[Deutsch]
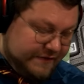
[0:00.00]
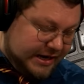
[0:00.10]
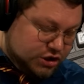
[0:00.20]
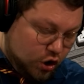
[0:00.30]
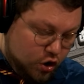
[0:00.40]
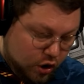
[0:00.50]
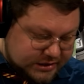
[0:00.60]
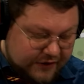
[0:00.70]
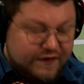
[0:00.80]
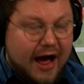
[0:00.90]
wenn ich schon
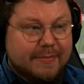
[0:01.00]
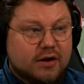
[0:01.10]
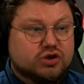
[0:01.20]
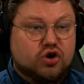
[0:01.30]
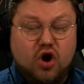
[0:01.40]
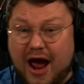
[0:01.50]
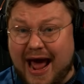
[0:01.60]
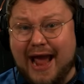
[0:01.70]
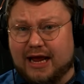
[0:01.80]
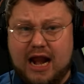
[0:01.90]
losgefahren bin und schon Leute
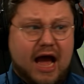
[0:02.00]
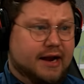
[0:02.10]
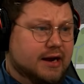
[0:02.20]
eingeladen